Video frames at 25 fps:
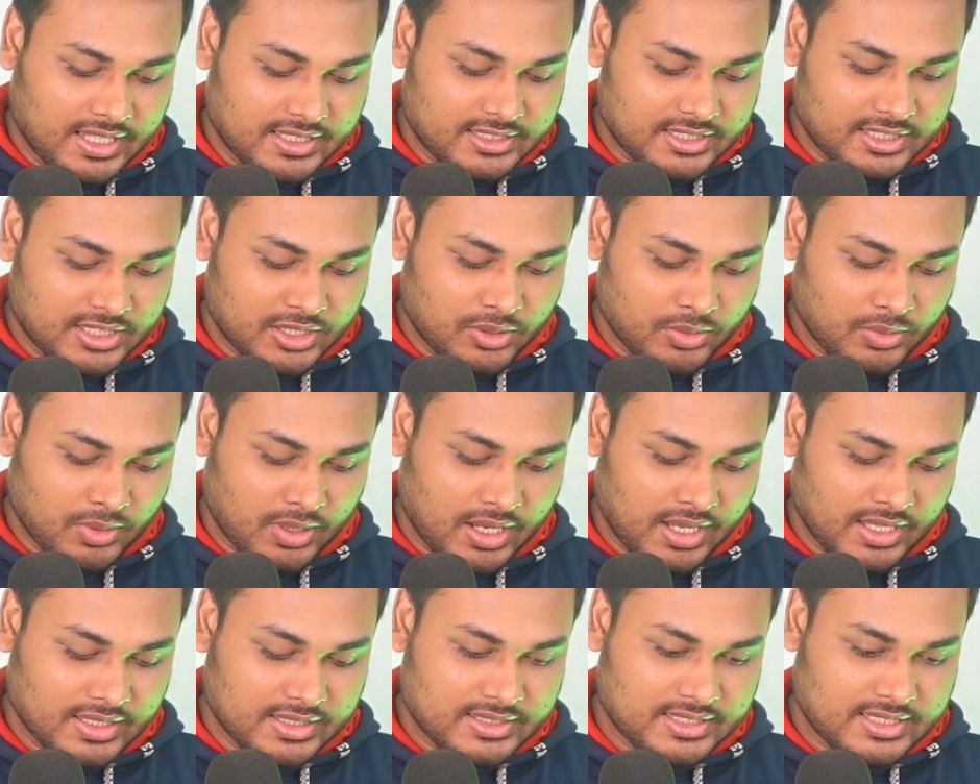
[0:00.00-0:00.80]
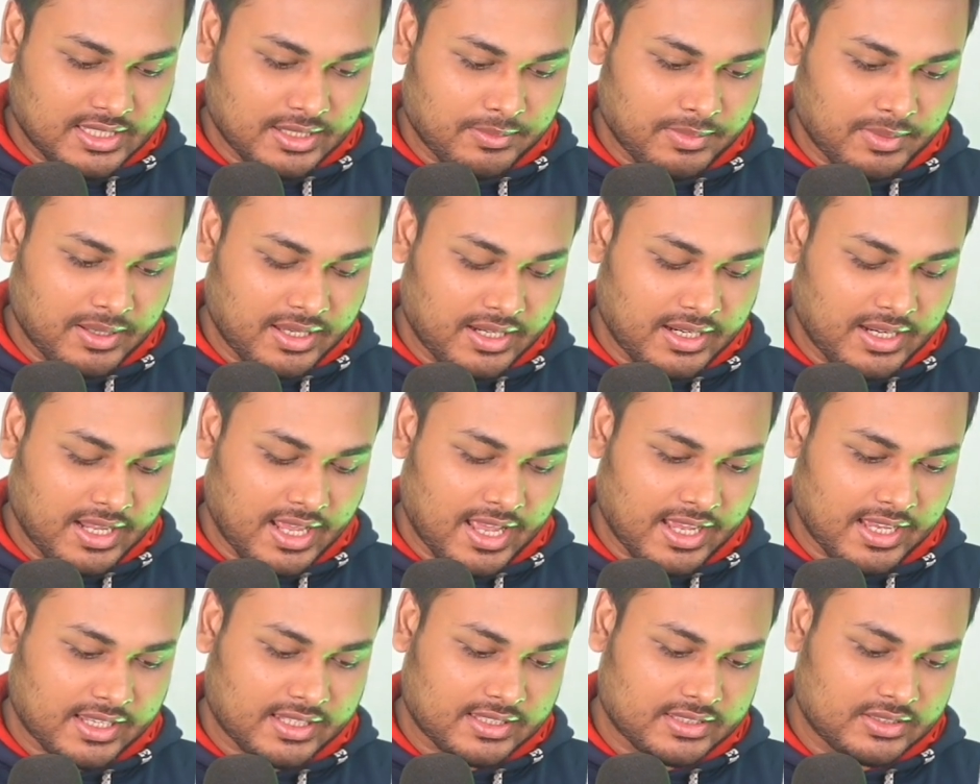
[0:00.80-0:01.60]
জিরো ওয়ান সেভেন
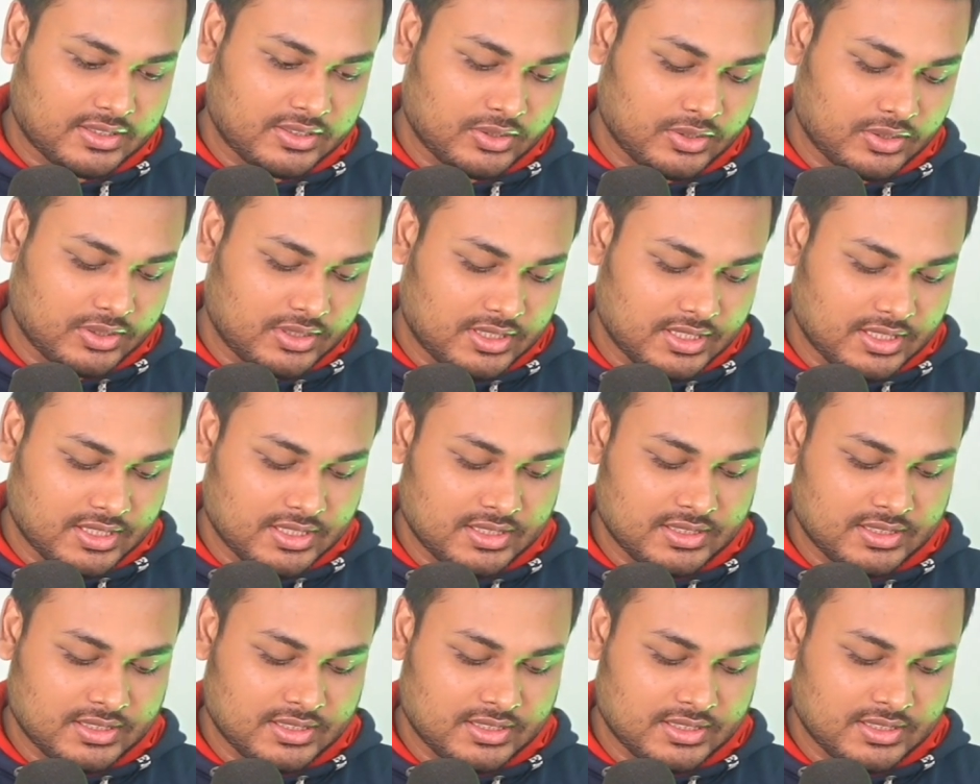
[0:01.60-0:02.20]
এক দুই তিন